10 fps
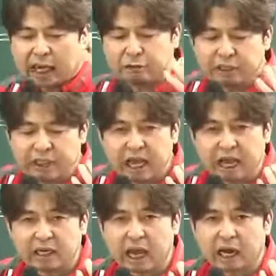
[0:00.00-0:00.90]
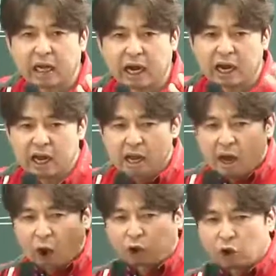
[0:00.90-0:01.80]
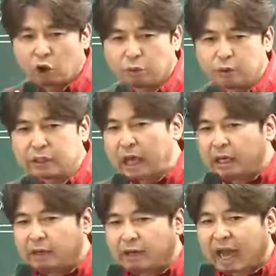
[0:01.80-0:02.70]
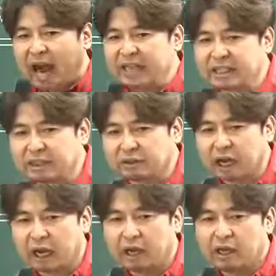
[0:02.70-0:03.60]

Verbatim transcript: 단순히 이해하는 게 아니라 어떤 걸 보든지 나는 이걸 가르칠 거야.